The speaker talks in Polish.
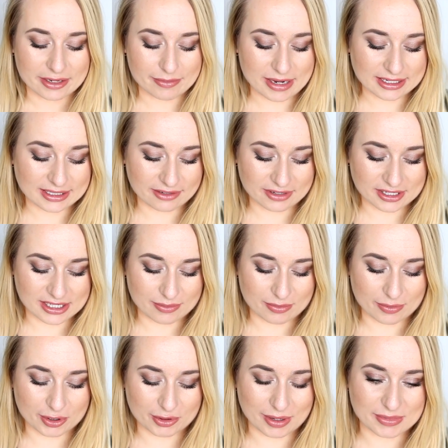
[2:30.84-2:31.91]
I Magda właśnie
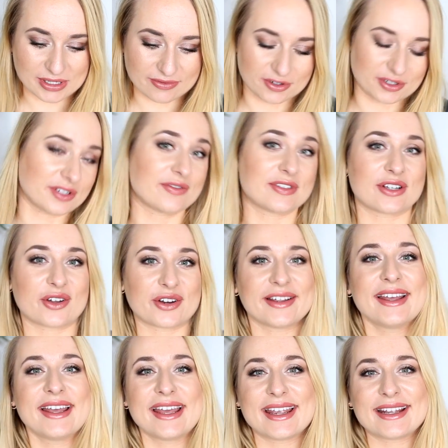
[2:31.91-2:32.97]
pomogła mi stworzyć wzory.
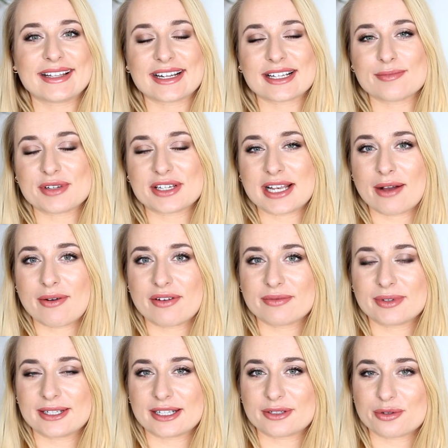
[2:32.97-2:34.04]
I teraz
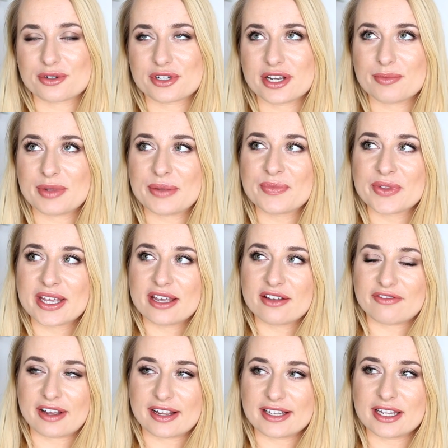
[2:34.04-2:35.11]
myślałam nad różnymi
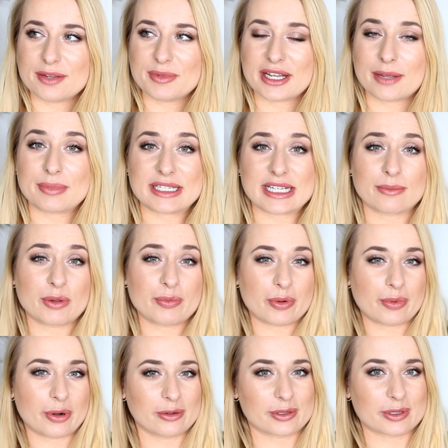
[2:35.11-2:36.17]
fajnymi napisami
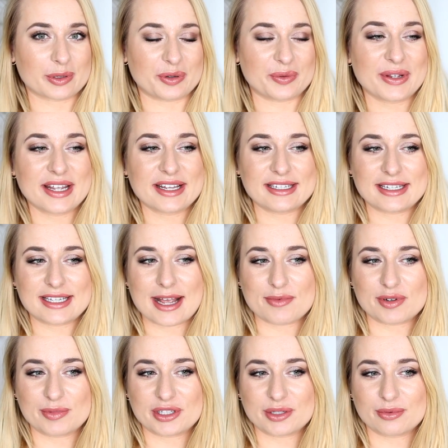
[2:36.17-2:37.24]
po polsku. Nie
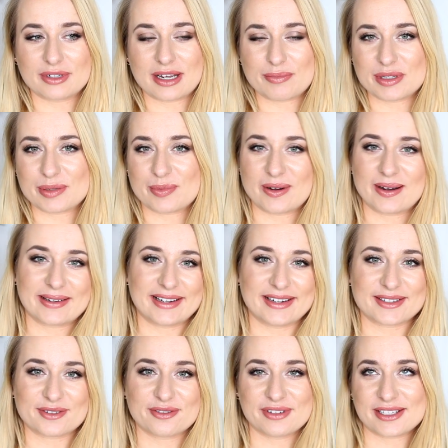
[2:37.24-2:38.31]
chciałam, żeby to był napis po
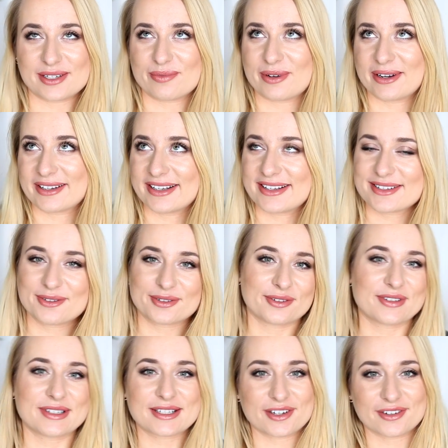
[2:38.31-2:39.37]
angielsku. Wiecie, po angielsku
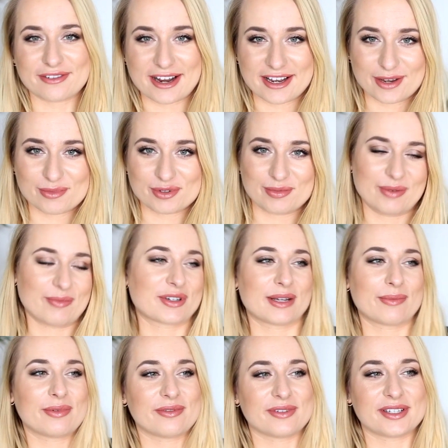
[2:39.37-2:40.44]
to wszystko fajnie brzmi,
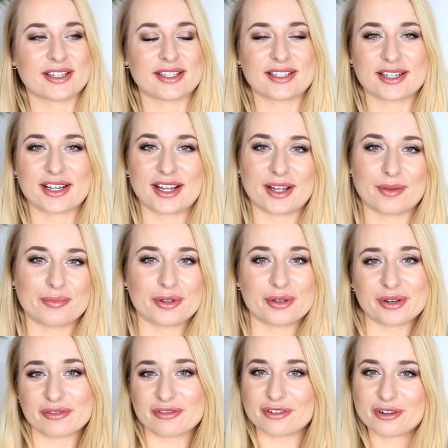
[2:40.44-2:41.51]
można powiedzieć e,
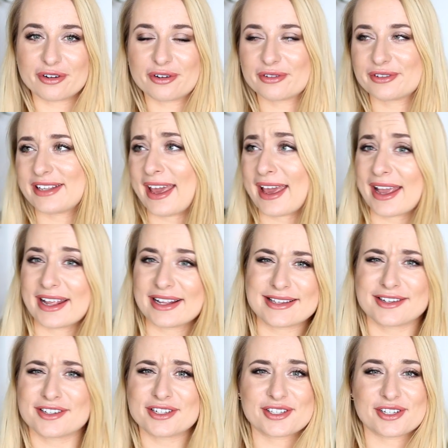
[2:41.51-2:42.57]
beautiful day
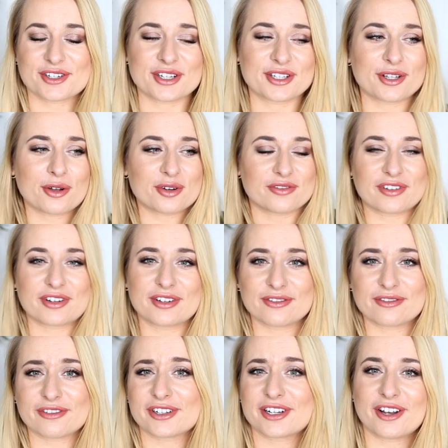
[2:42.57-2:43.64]
czy coś i to już
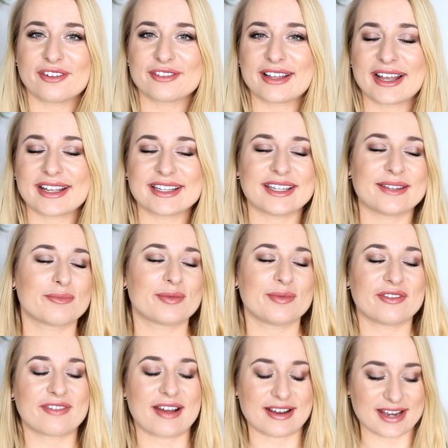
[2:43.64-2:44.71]
wygląda i
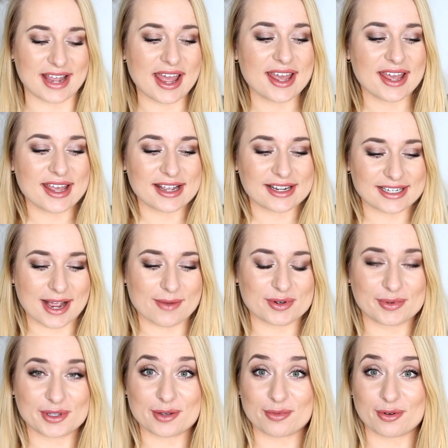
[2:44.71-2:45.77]
brzmi fajnie. Chciałam,
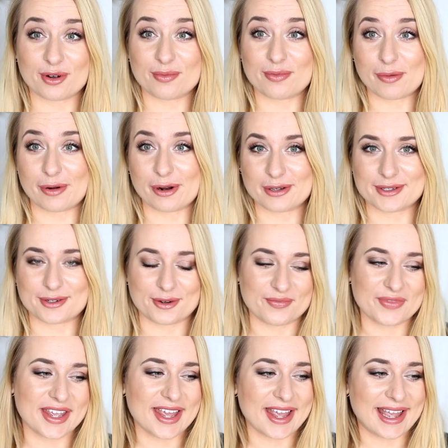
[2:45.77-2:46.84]
żeby to było po polsku.
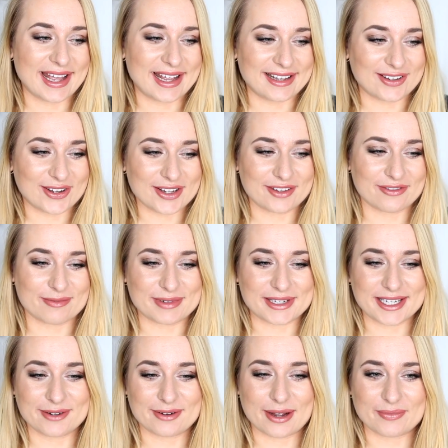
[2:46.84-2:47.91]
No i
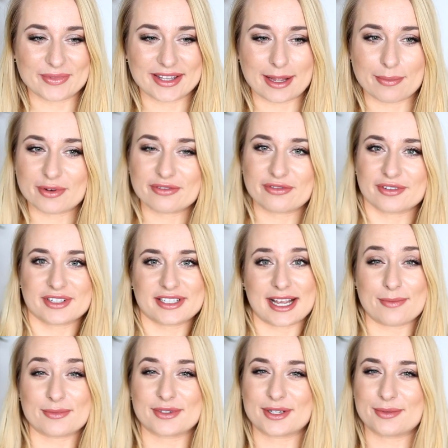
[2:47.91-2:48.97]
wymyśliłam, najpierw
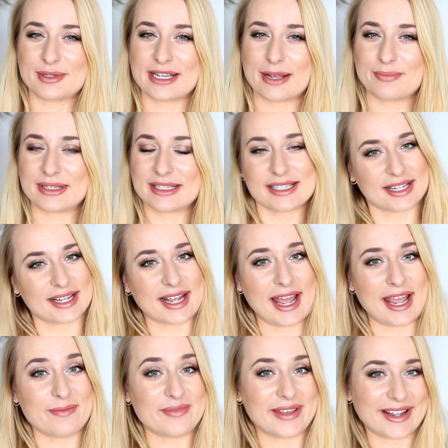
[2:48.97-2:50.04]
chciałam zrobić napis
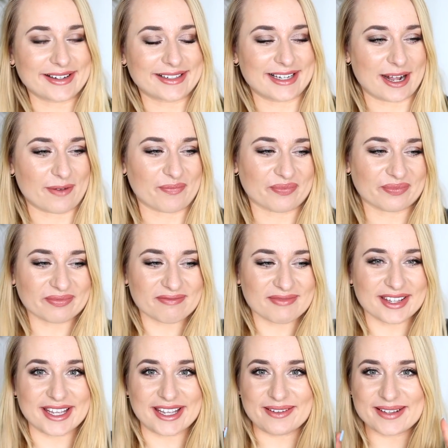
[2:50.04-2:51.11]
hej piękna,
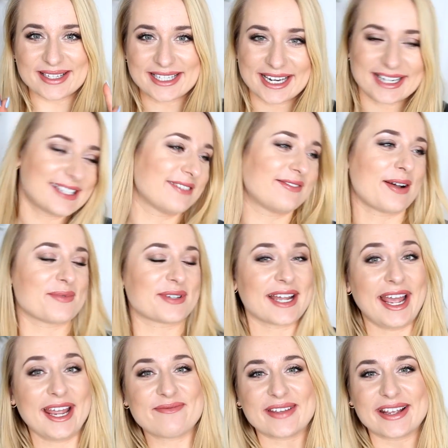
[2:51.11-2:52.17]
i zdradzę Wam, że
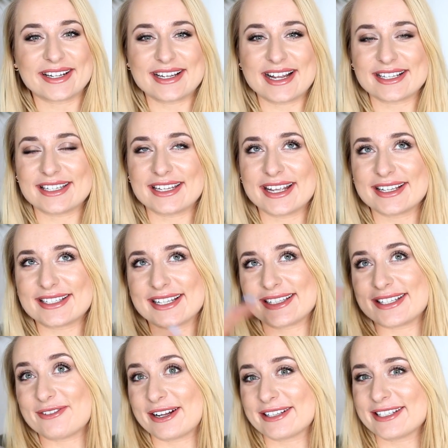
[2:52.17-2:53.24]
hej piękna
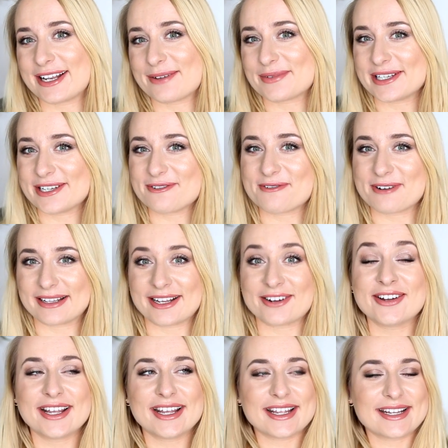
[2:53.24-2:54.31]
niestety ładnie nam się nie
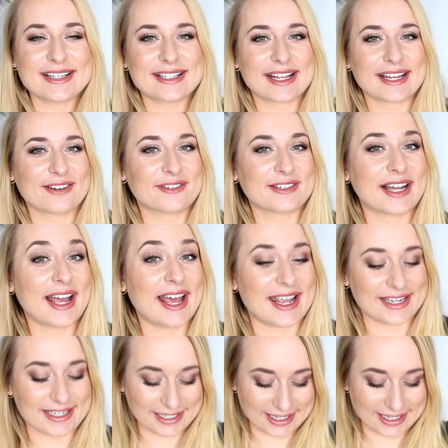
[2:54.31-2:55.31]
układał i stanęło na hej